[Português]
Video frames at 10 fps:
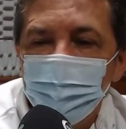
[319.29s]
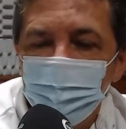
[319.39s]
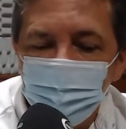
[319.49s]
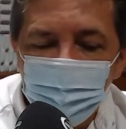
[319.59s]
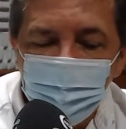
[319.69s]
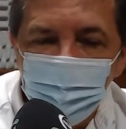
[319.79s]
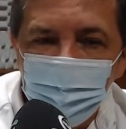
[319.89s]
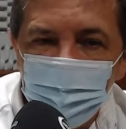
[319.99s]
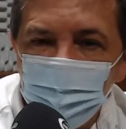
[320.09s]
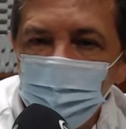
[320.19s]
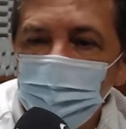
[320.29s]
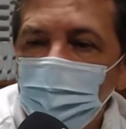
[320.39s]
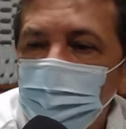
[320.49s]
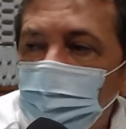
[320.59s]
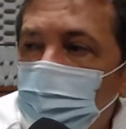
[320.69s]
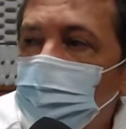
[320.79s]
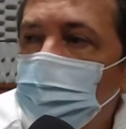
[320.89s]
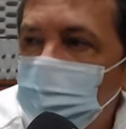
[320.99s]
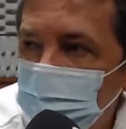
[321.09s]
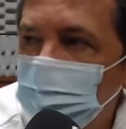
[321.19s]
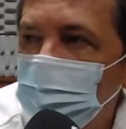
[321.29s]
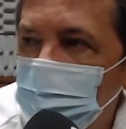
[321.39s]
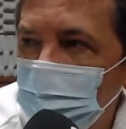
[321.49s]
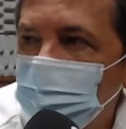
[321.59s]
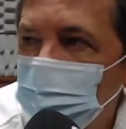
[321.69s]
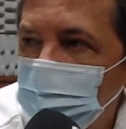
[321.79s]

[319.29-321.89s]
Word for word: teve que ser feito alguns ajustes no projeto,